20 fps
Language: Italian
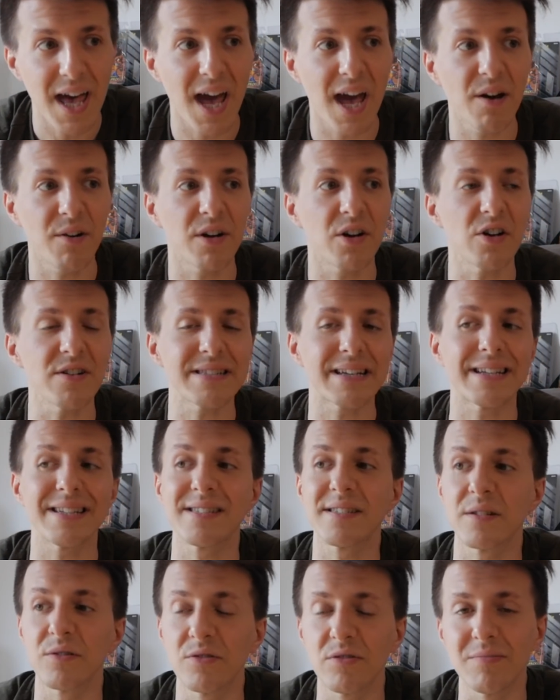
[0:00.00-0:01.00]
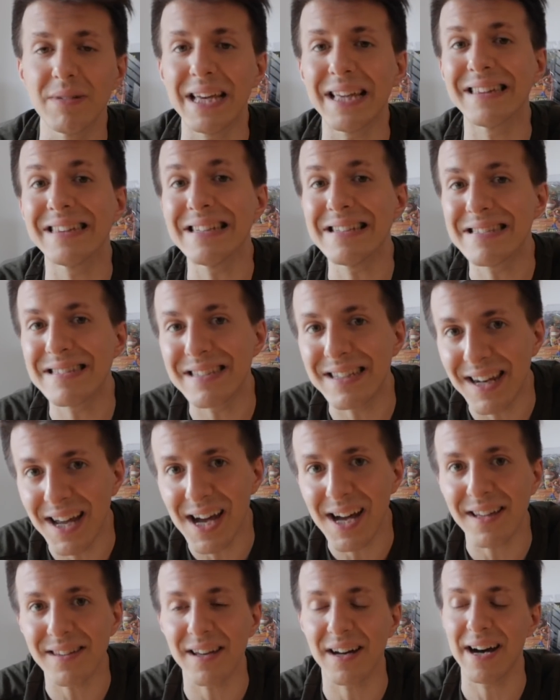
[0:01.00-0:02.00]
è una cosa che secondo me è
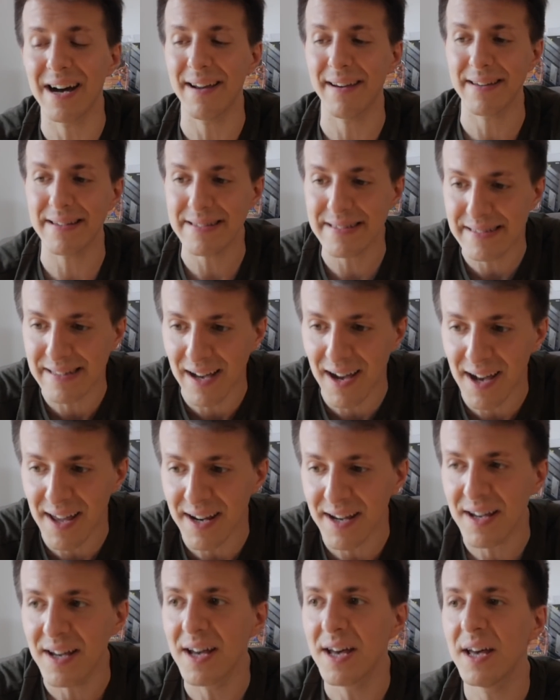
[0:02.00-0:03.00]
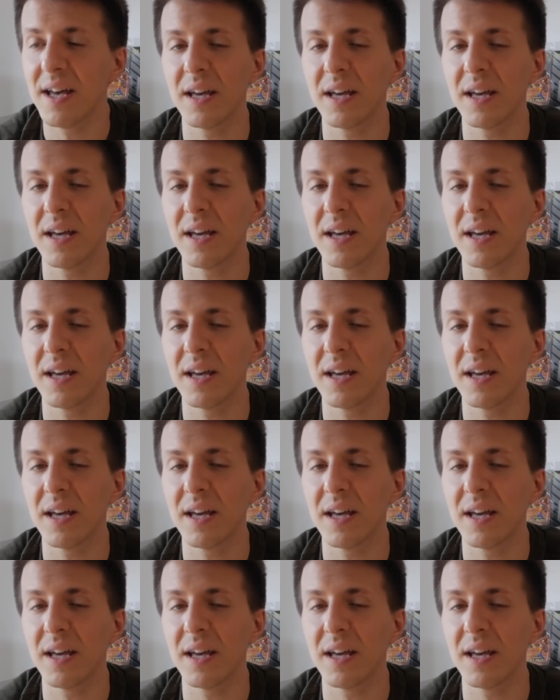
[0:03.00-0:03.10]
destinata a restare